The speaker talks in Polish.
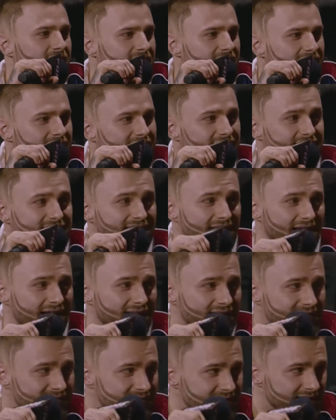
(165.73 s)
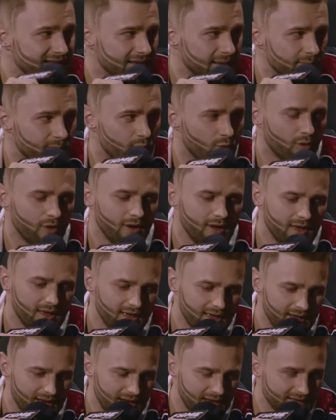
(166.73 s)
e, ja nie dam mu
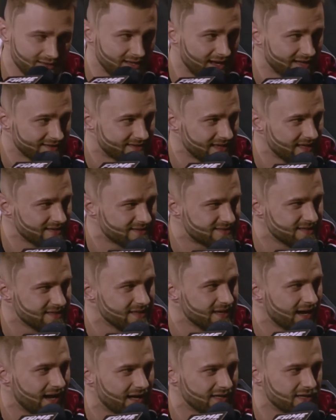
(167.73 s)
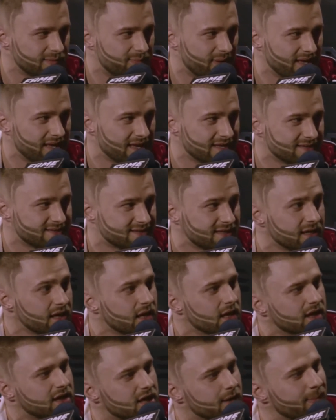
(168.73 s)
ani atencji, ani pieniędzy,
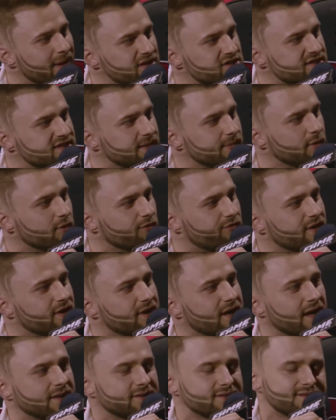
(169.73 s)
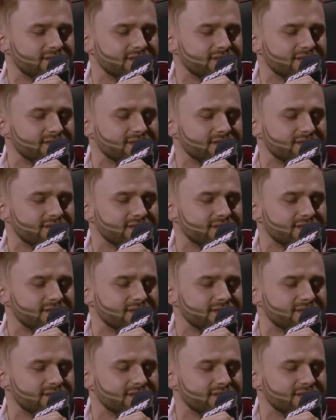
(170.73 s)
chyba że ze mną wygra.